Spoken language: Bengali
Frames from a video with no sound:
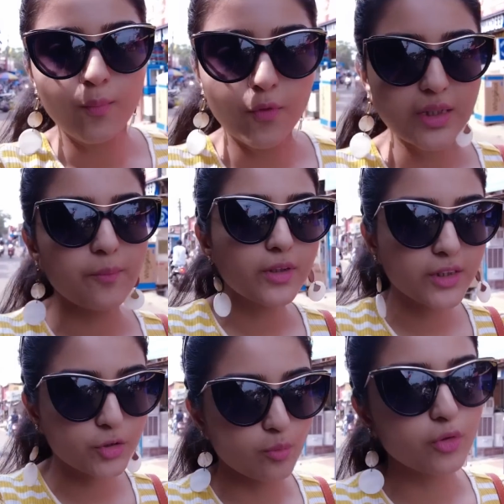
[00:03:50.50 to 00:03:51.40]
মোটামুটি
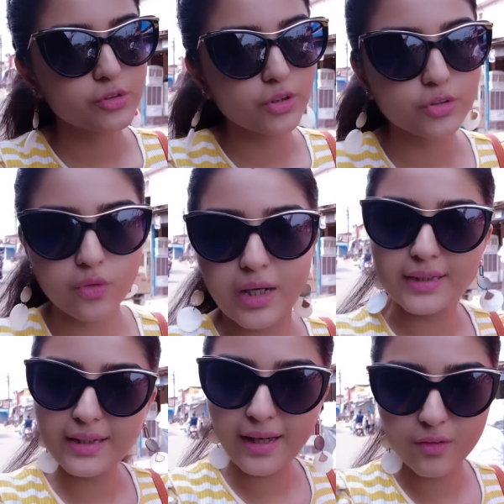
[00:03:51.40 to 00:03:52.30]
সমস্ত
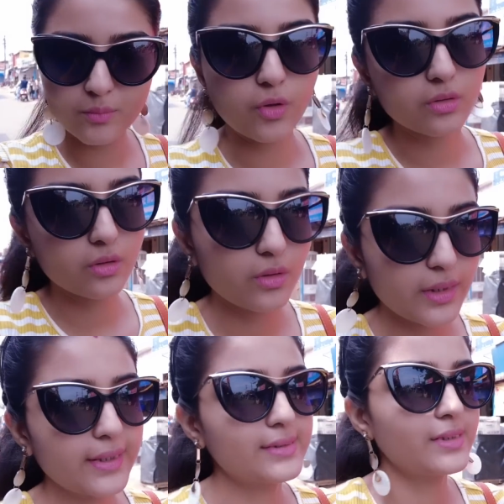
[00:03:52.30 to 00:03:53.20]
দোকানই এখন বন্ধ
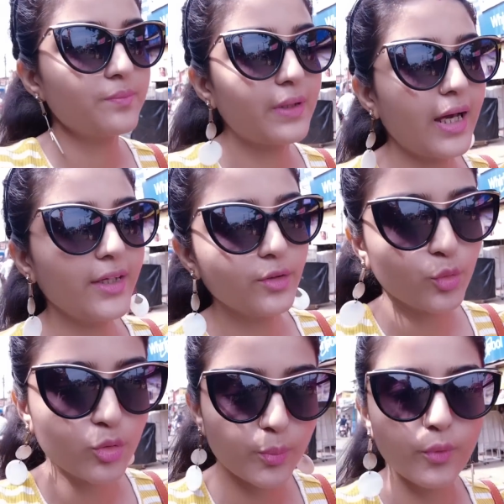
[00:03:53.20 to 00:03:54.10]
হয়ে এসছে প্রায়
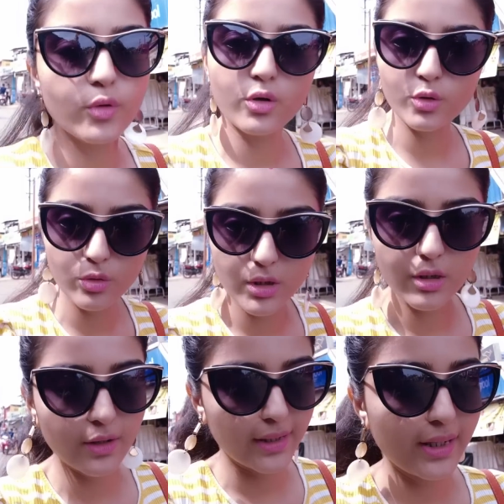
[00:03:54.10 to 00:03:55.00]
দুটো পনেরো কুড়ি
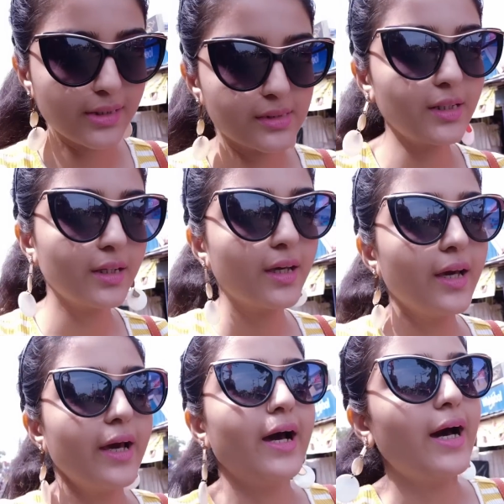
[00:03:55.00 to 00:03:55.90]
হয়ে গেছে
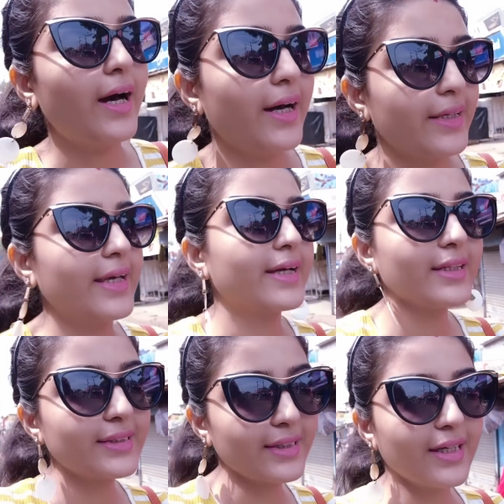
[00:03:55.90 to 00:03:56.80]
আর
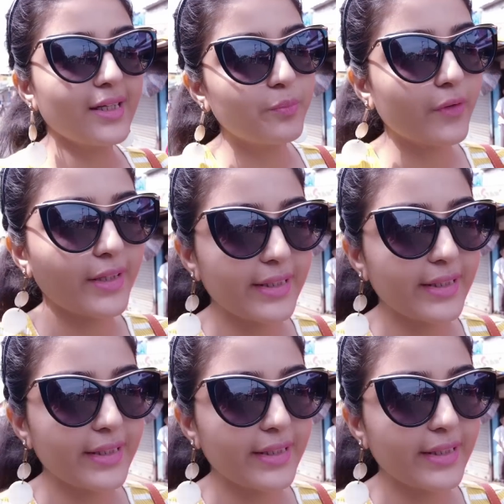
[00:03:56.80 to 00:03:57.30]
এখান থেকে এরপরে